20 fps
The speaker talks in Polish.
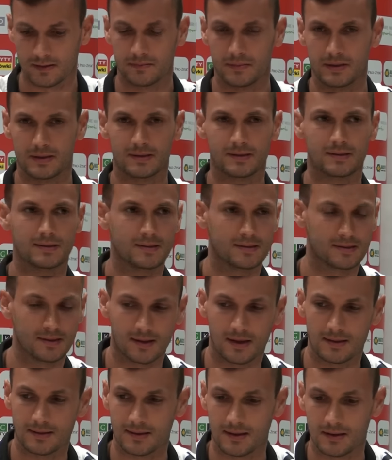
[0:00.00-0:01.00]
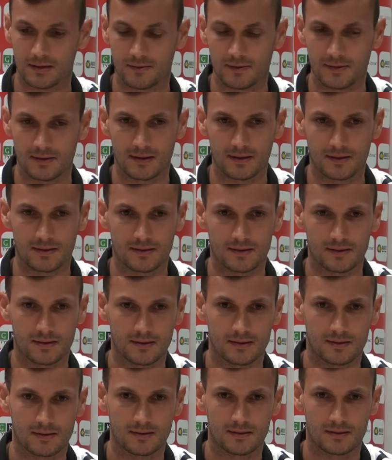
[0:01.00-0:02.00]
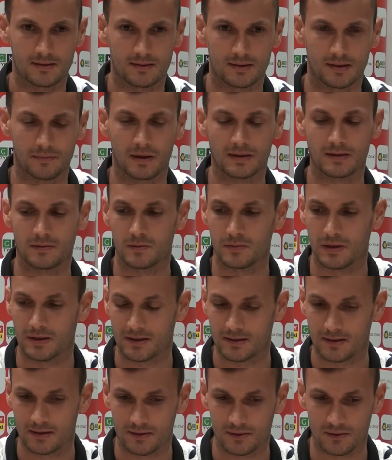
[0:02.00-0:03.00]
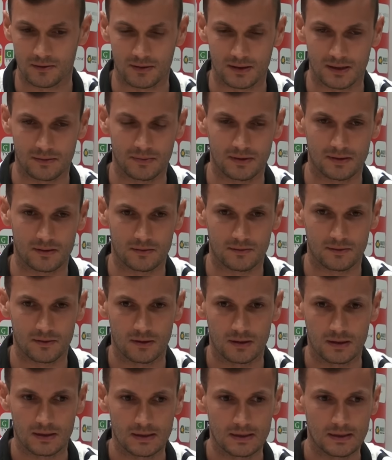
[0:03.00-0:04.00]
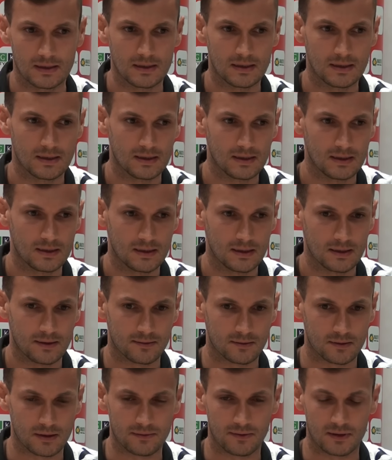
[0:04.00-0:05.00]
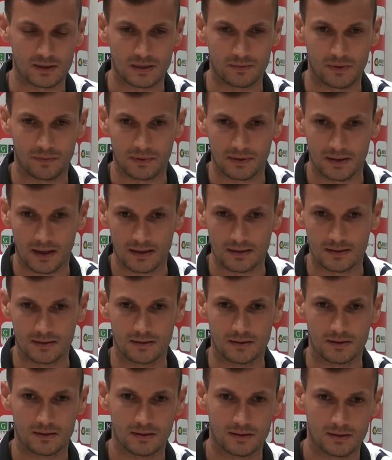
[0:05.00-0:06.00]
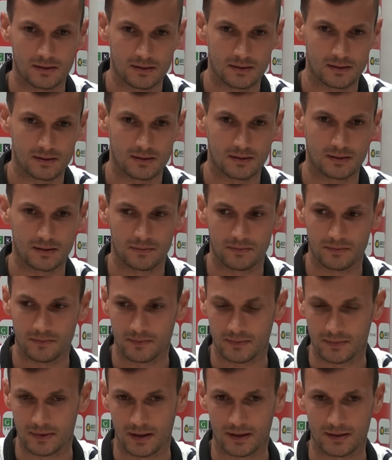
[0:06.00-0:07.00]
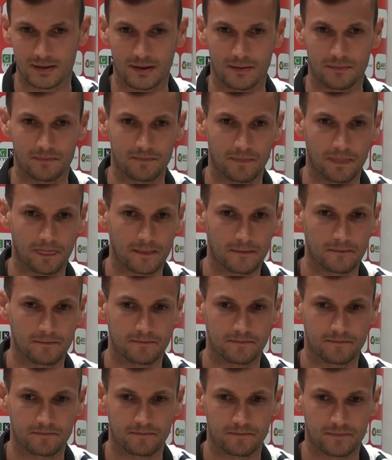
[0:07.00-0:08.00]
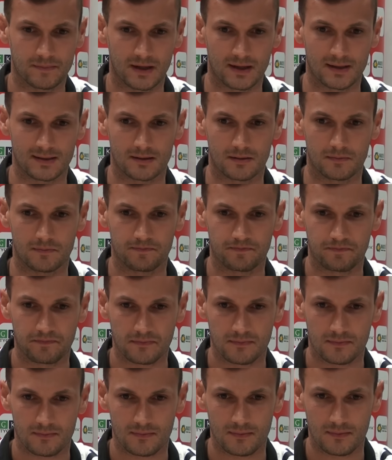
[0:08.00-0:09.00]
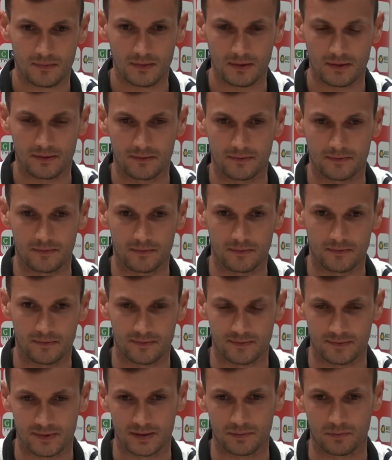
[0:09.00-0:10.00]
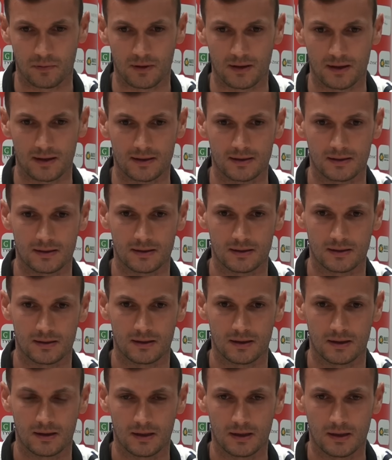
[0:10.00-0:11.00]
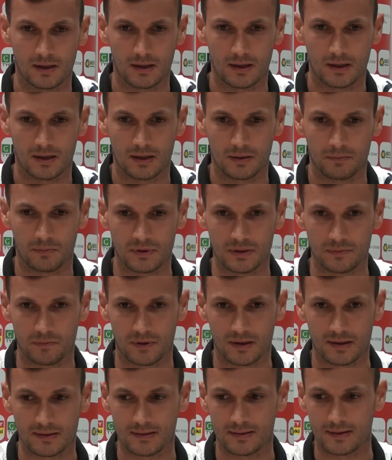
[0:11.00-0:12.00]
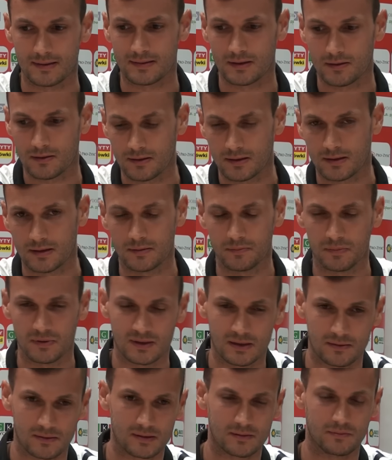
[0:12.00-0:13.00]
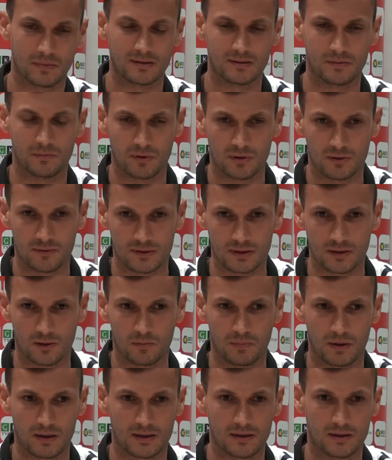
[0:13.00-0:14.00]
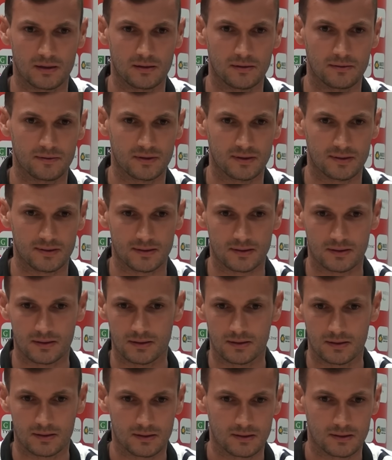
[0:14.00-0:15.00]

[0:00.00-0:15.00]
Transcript: mecz z PKS Katowice jest tematem numer jeden wśród kibiców. Wczoraj właśnie my pytali, jak tam, jakie są w zespole po tej porażce nastroje. Powiedziałem, że są bardzo bojowe, że chłopaki wszyscy